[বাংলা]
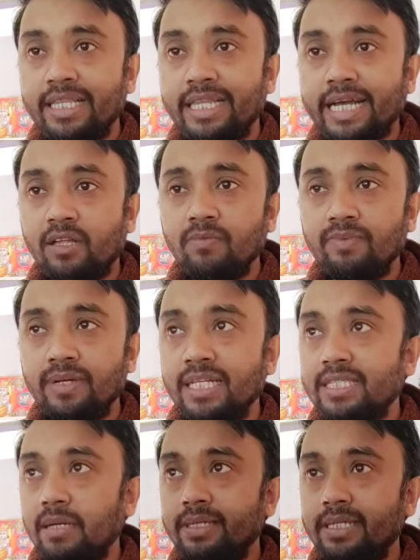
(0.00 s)
এই দেখে নাও প্লে
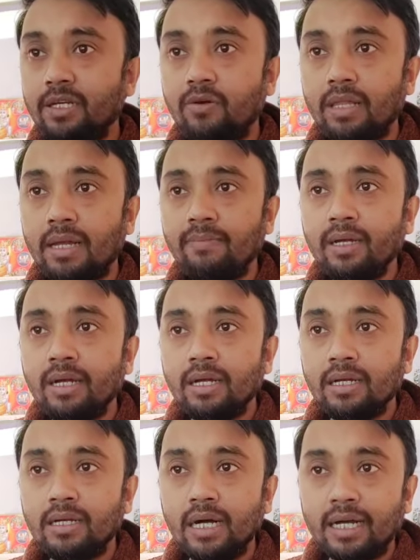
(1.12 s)
প্লেলিস্টে আমি ক্লিক করলাম
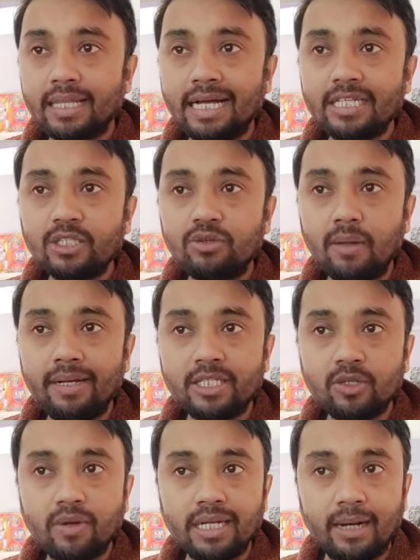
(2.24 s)
ক্লাস টুয়েলভ
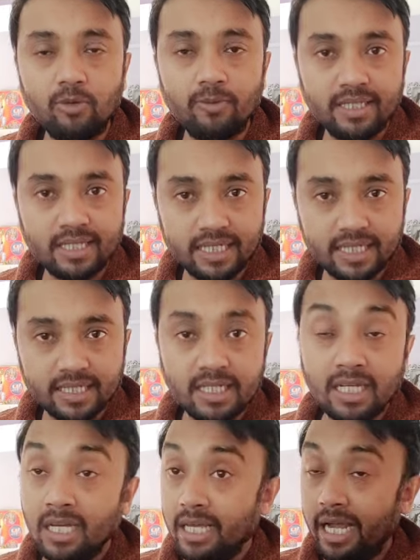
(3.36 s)
স্কুলের ডাব্লিউ বিসিএটিএসসি
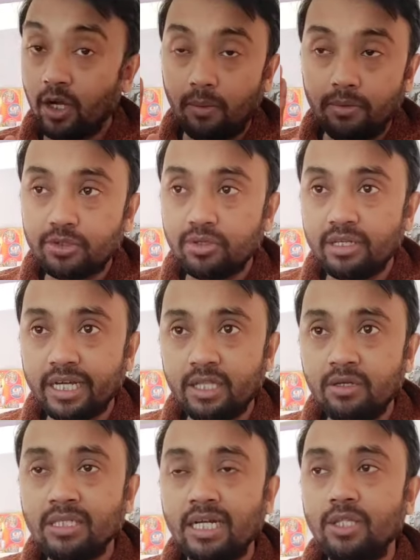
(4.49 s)
এটা অবশ্যই দেখে
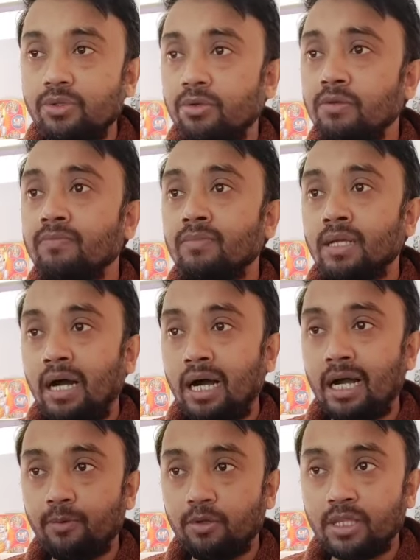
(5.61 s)
নিও যারা নতুন
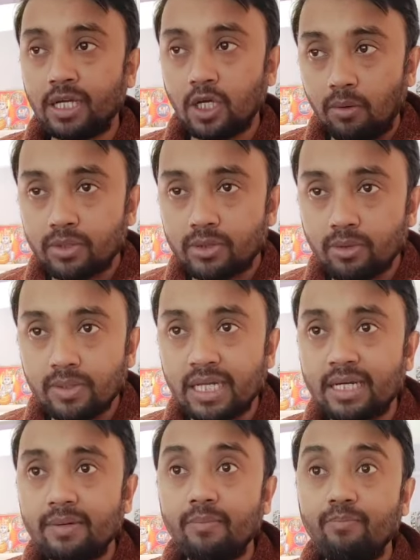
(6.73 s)
আর প্রত্যেককে অবশ্যই বলবো
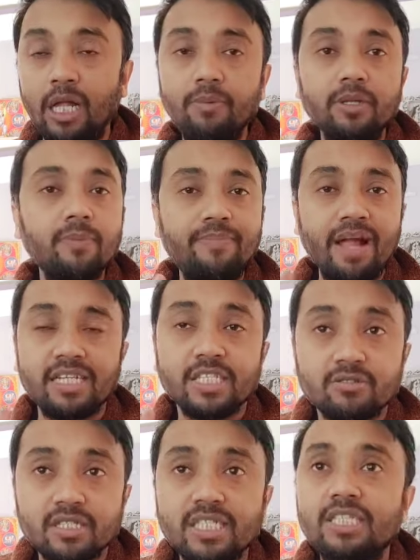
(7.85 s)
যারা ভালো মতো প্র্যাকটিস
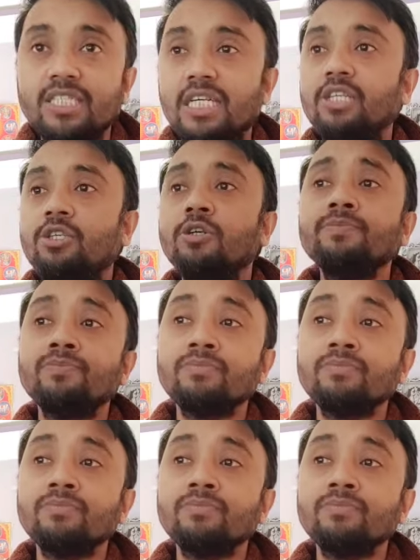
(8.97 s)
করতে চাচ্ছ